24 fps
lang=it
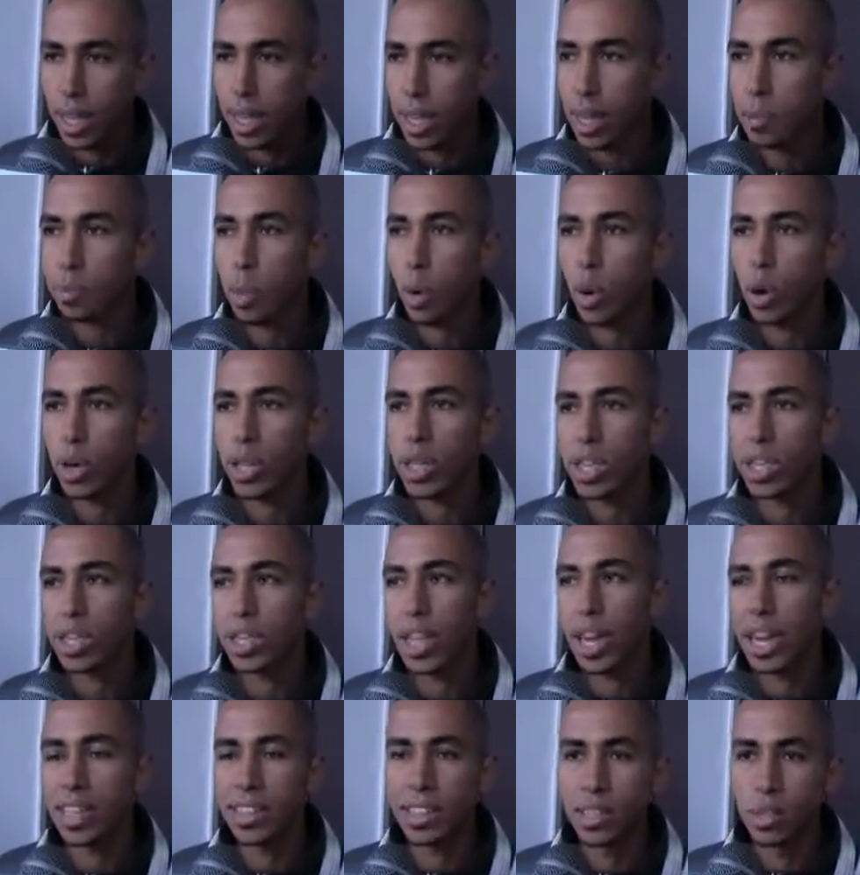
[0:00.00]
e poi
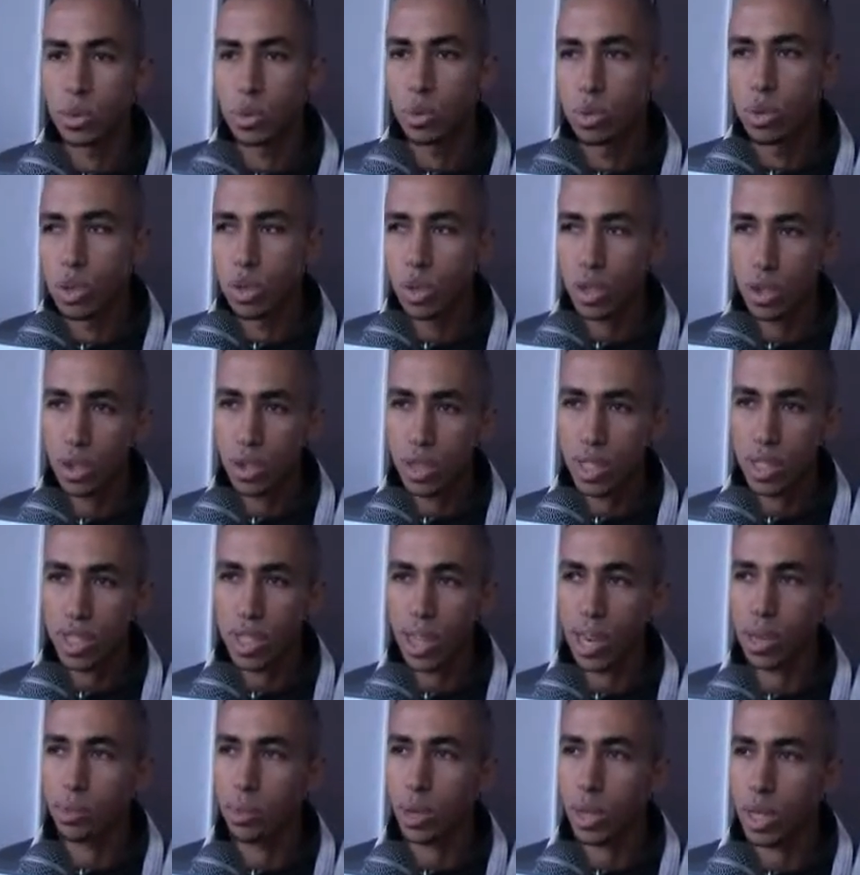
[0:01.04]
delle discussioni dei
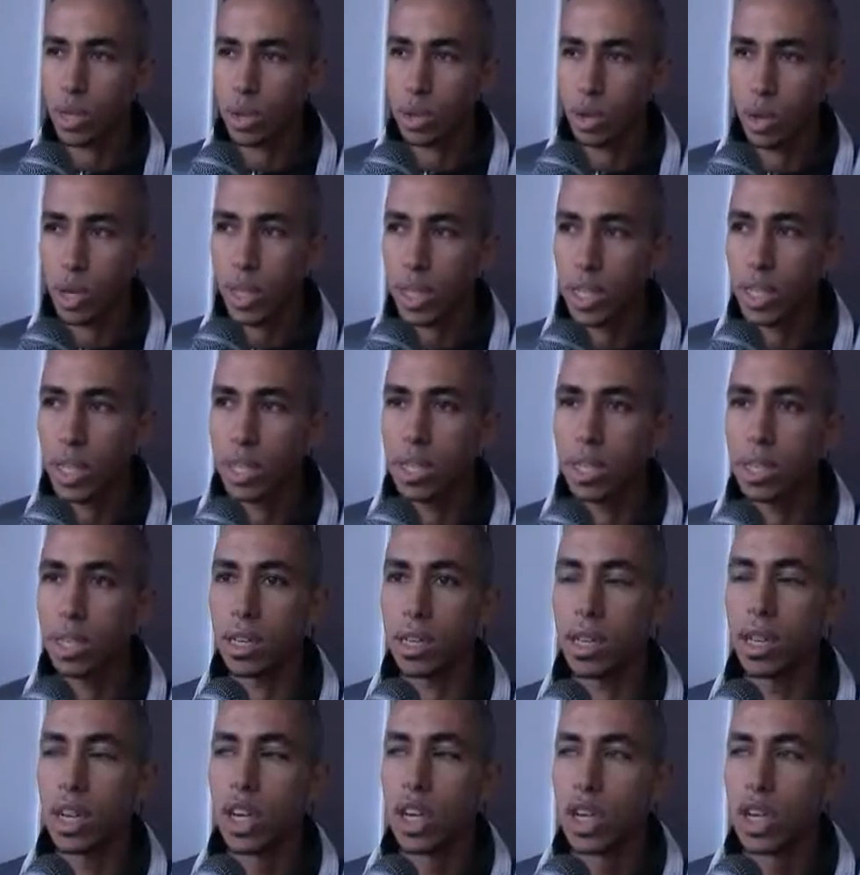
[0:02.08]
laboratori eh,